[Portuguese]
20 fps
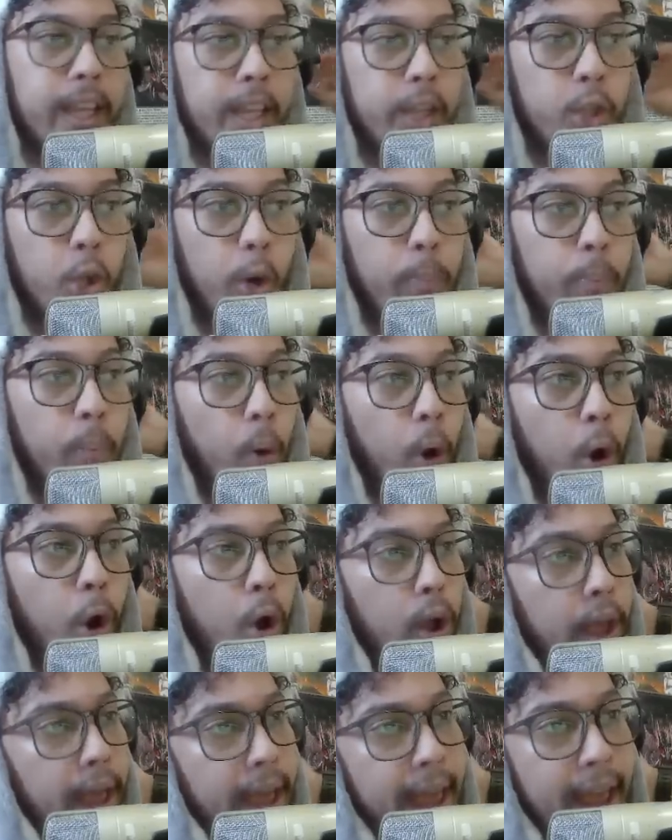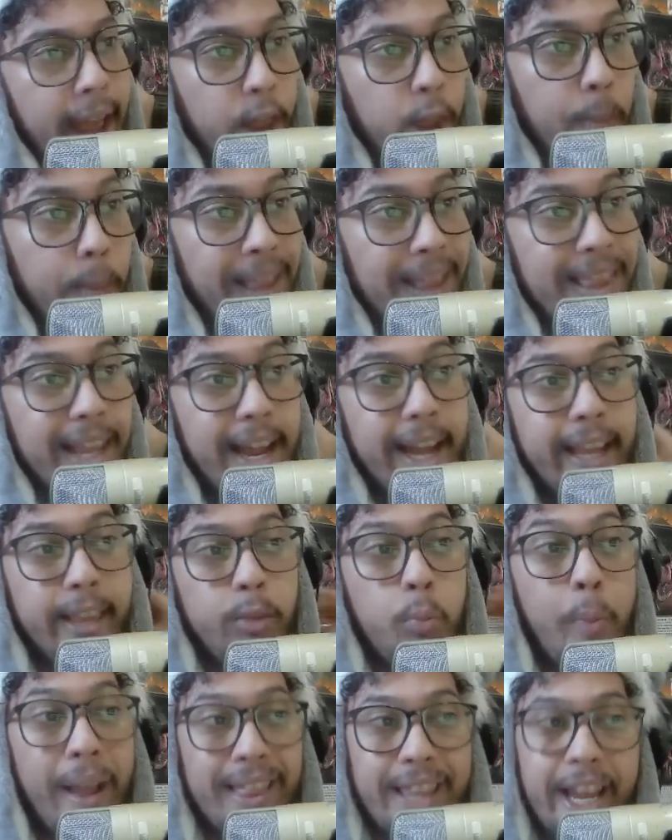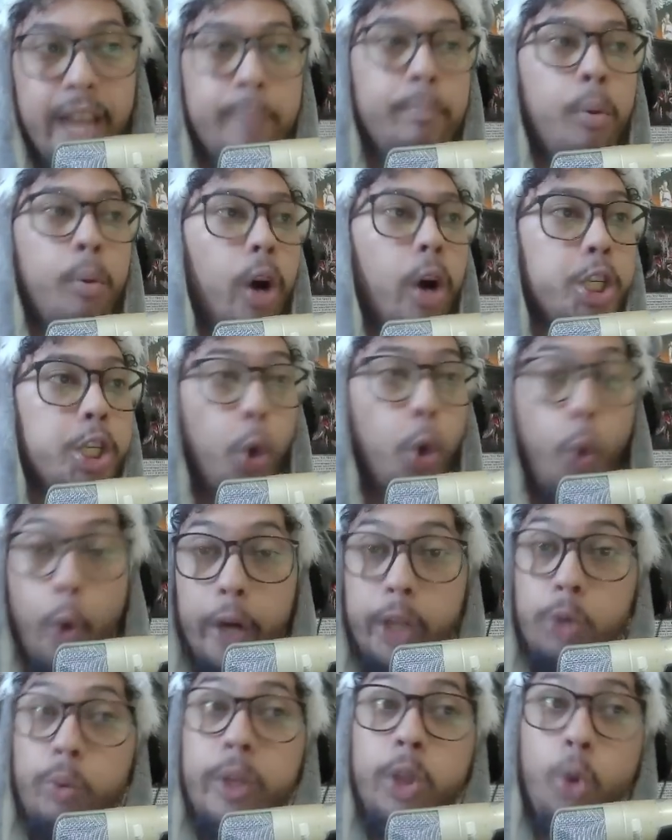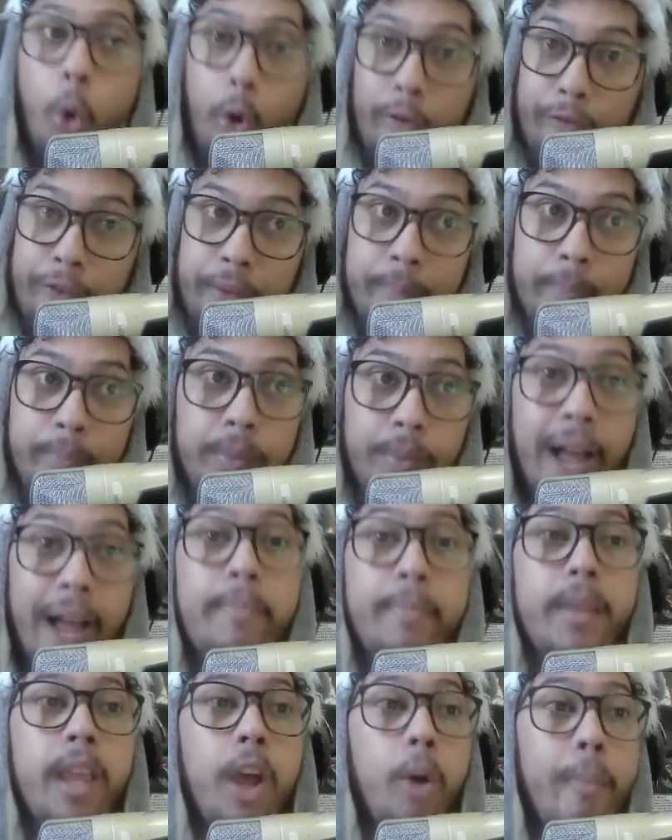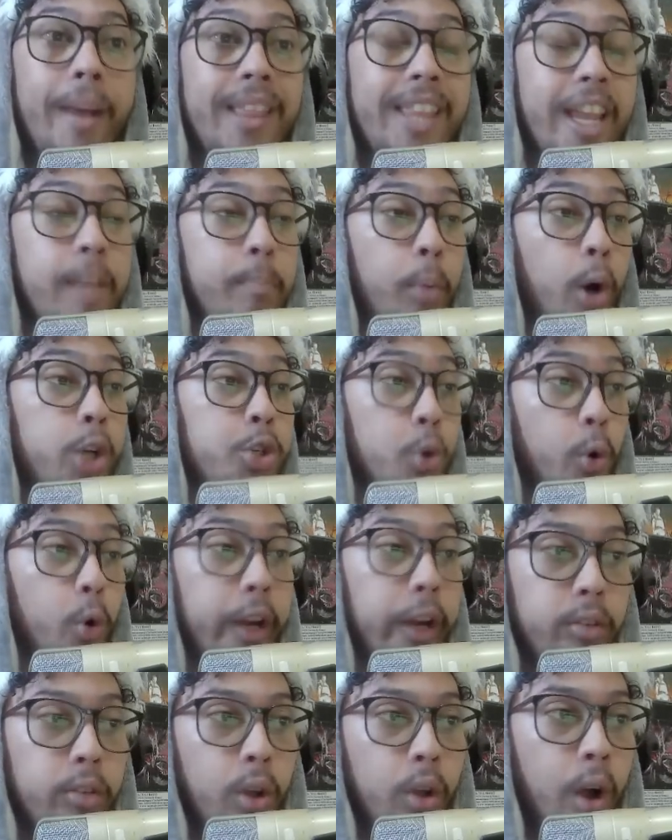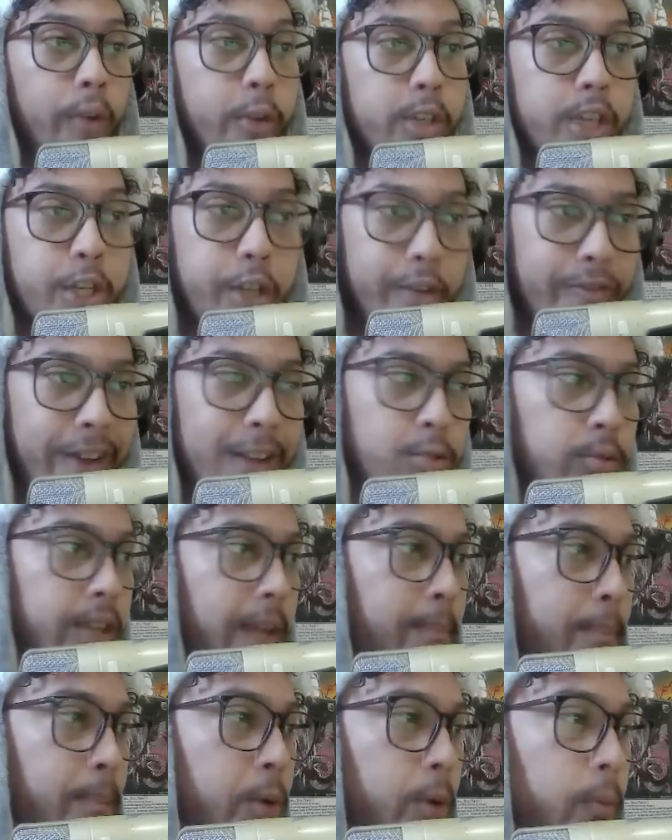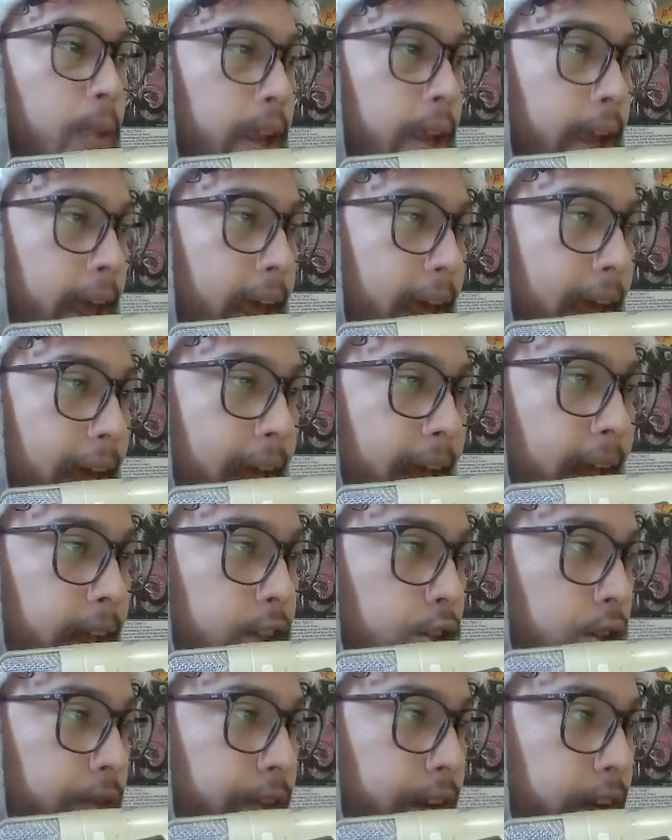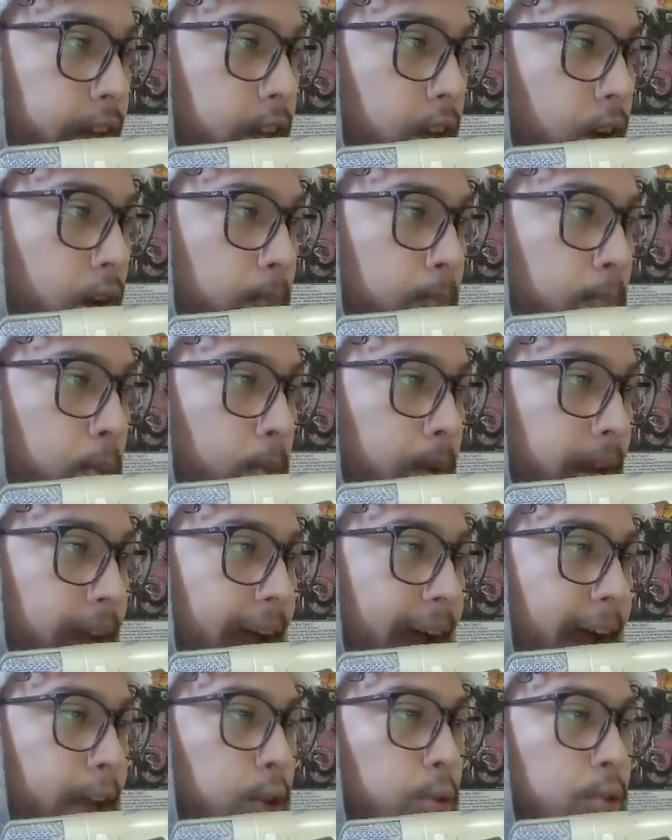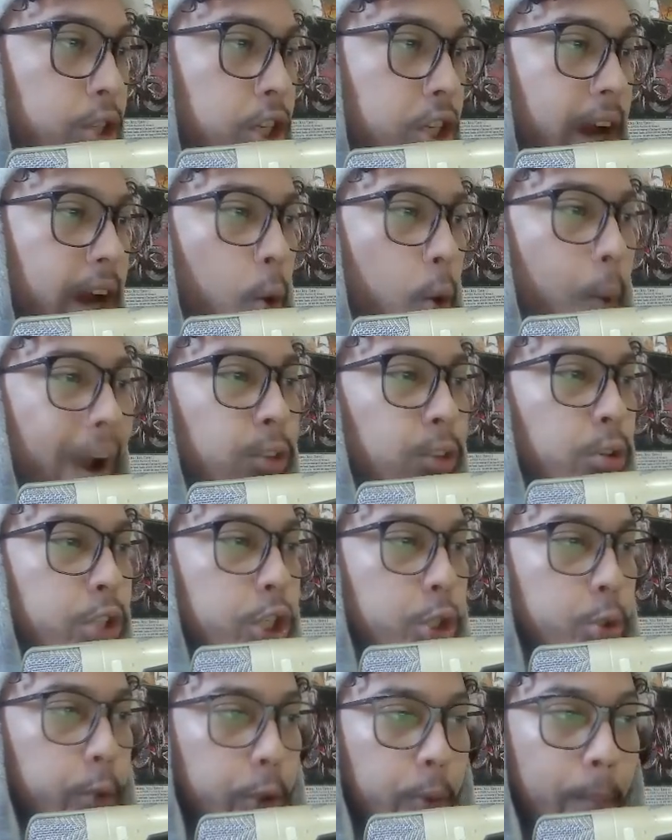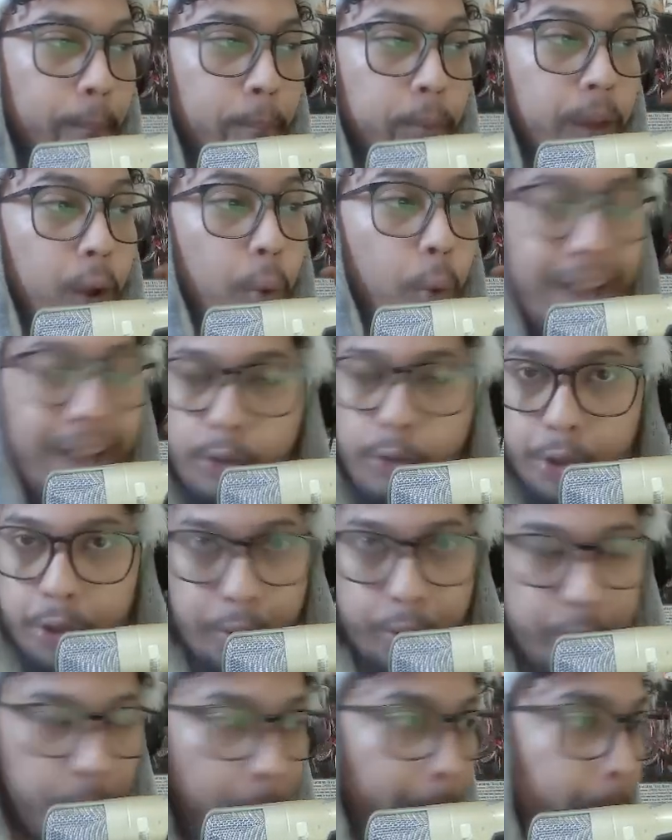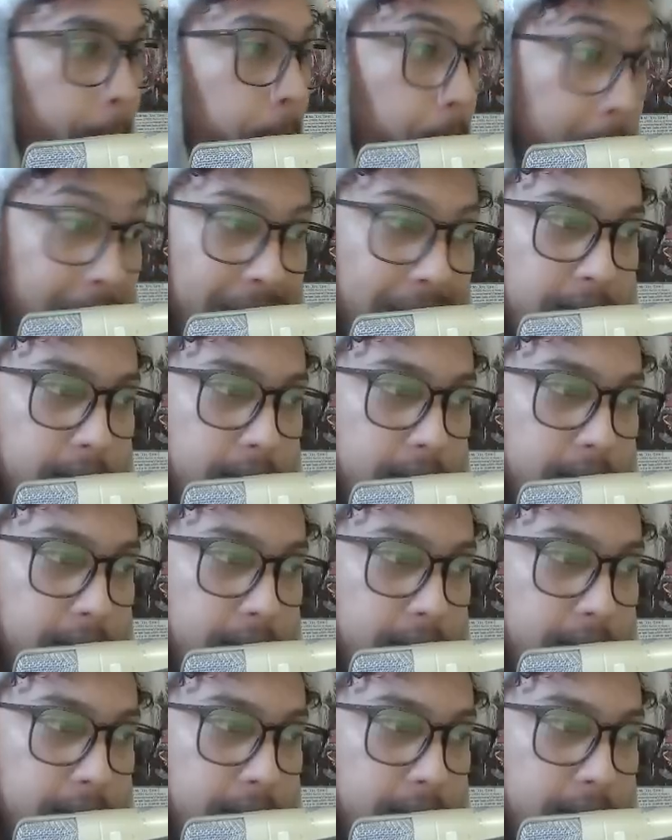dropou é, do, meta, do meta report 8 e 9, tá? É o meta report 8 e 9, ou seja, faz um tempinho, é, deixa eu ver aqui, ó, publicado no dia 4 de junho. 4 de junho, beleza.